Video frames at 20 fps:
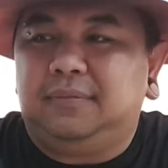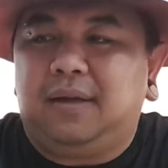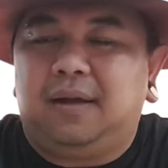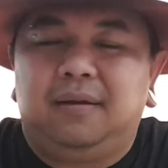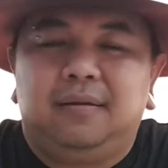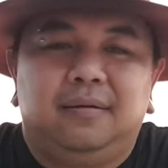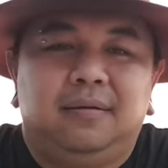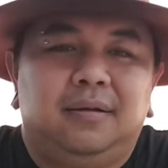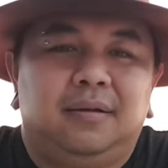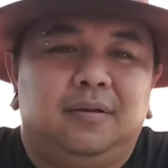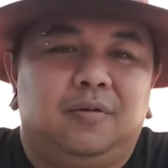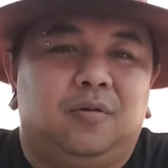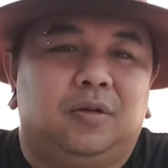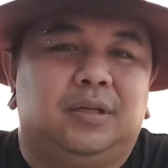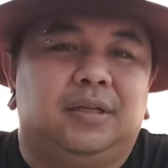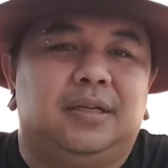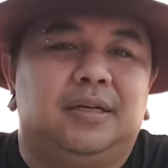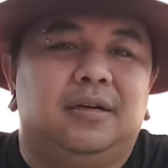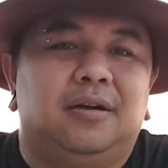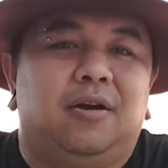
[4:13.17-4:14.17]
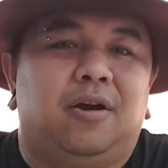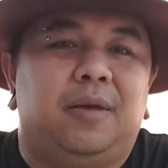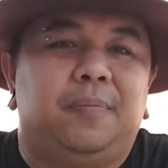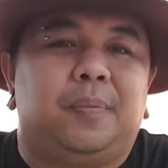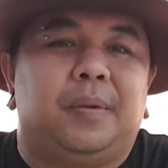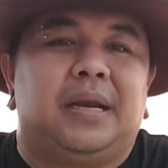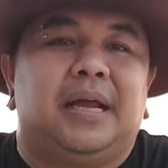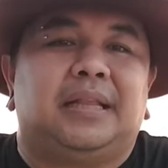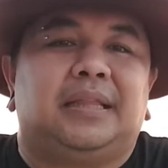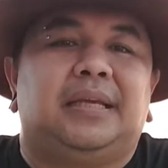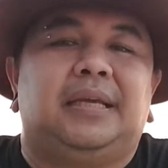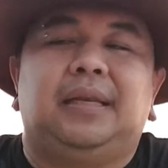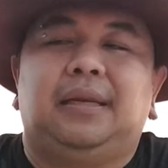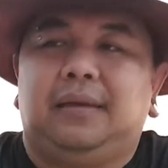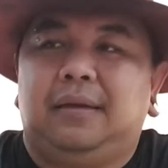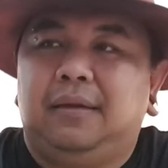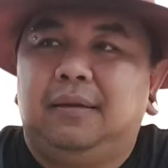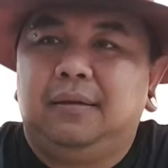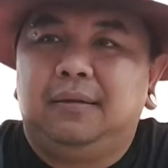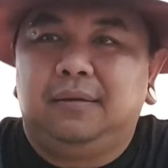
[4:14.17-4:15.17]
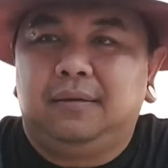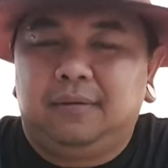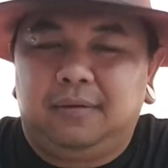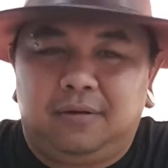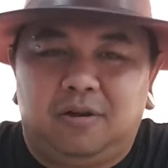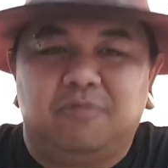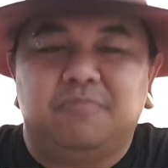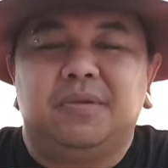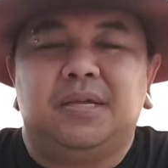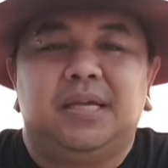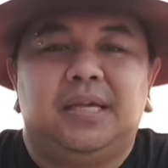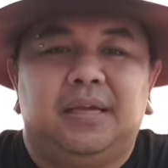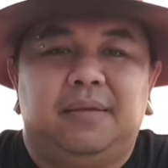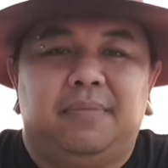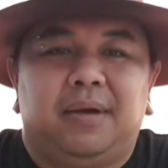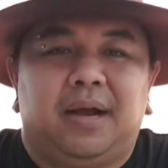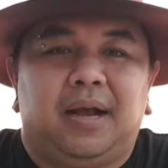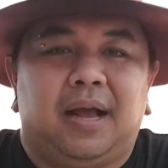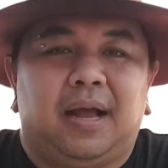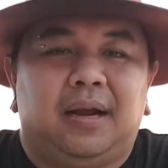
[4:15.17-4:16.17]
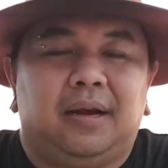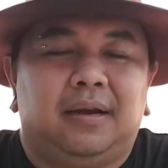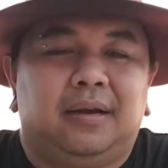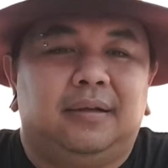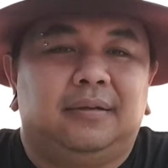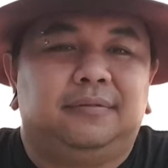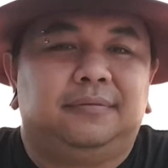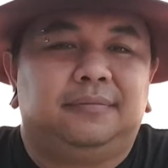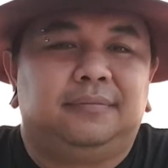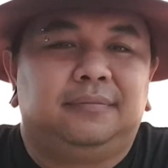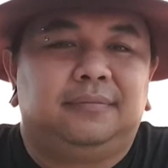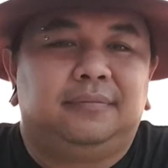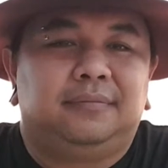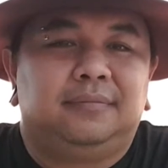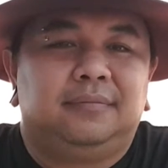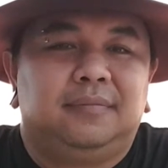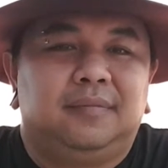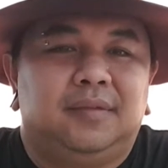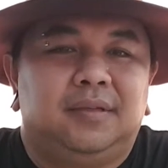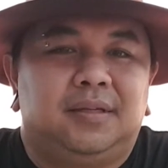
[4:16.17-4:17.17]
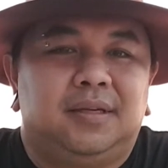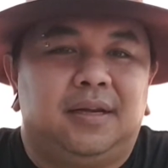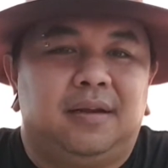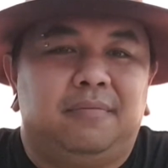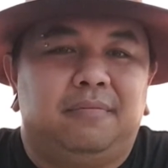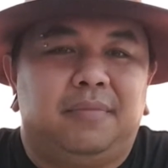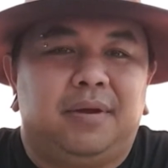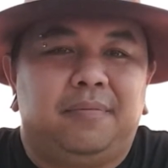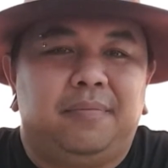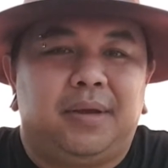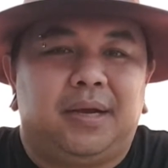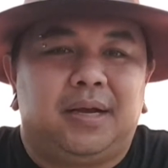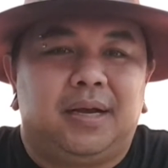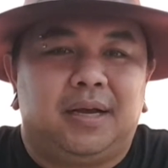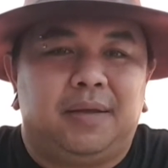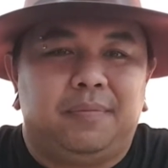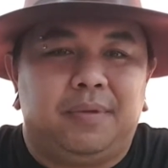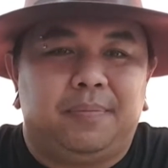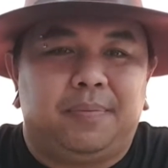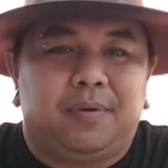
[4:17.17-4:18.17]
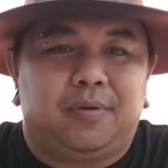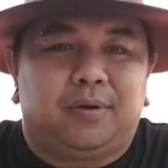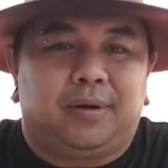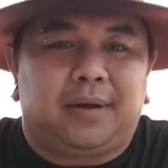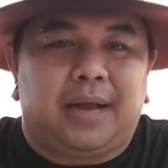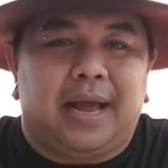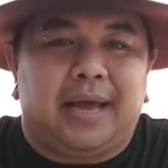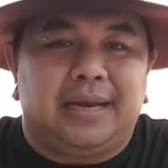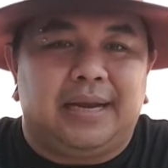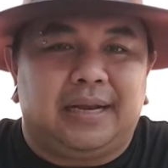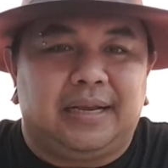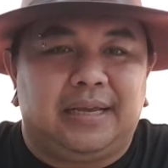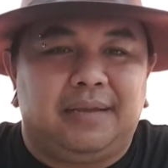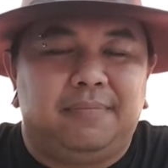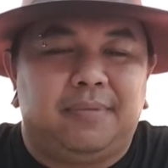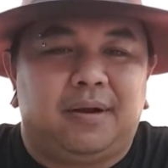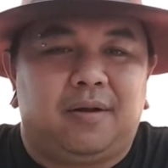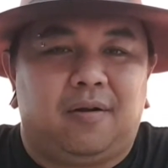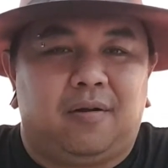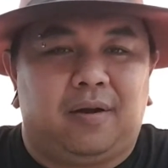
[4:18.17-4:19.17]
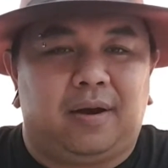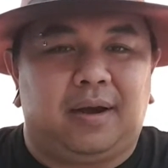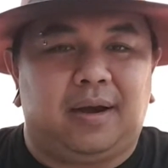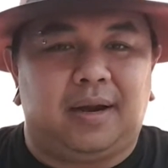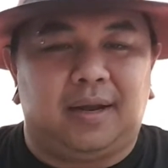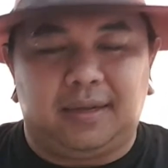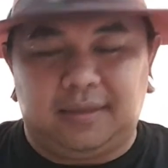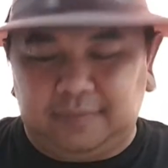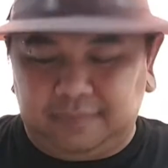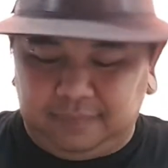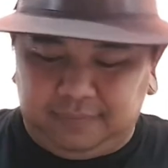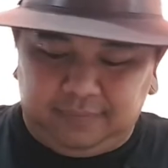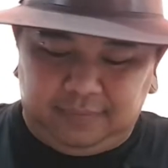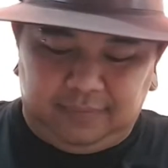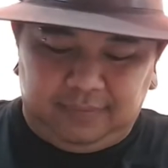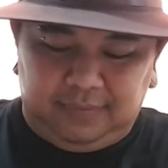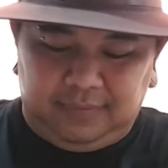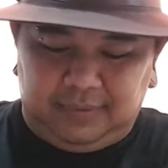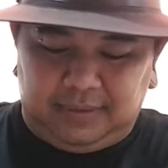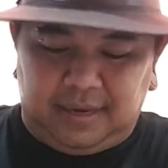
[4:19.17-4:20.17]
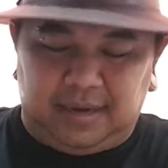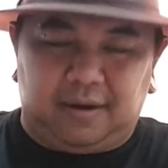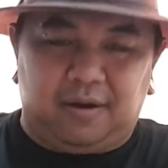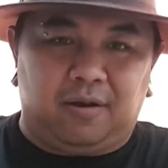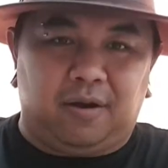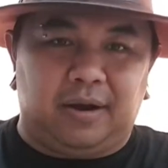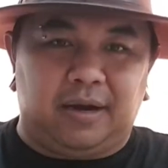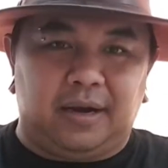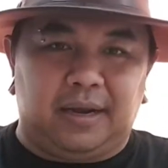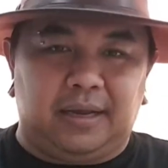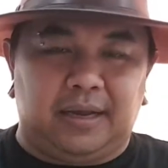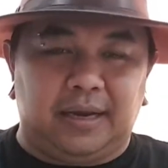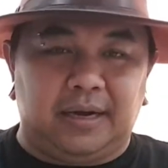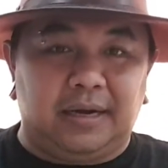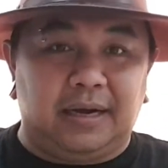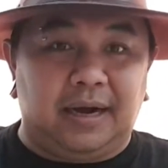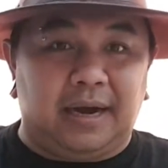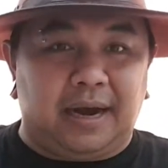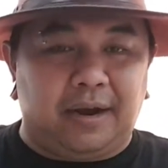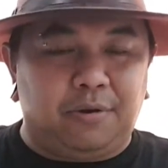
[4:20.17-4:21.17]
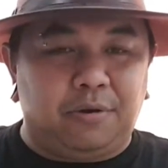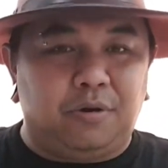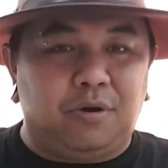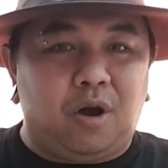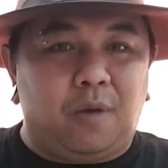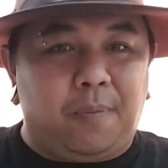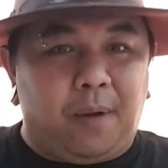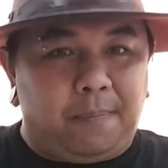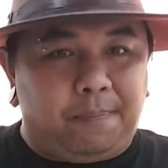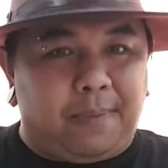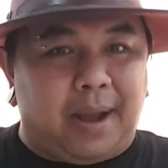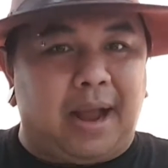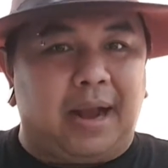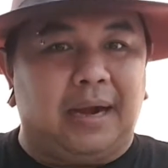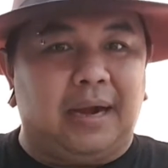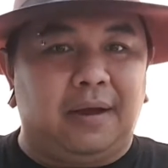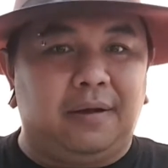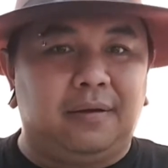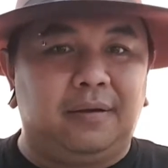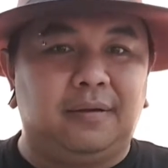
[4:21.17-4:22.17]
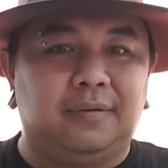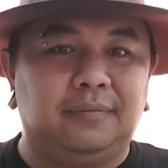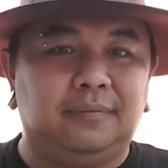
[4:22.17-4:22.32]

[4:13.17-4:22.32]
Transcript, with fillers: นะกว่าจะถึงร้อยเป็นอาทิตย์ ก็มีบางครั้งนะซึ่งมันไม่เคยมีปรากฏการณ์อย่างนี้มาก่อนนะแต่ก่อนนะเห็นหลายๆคนก็ปังๆแล้ว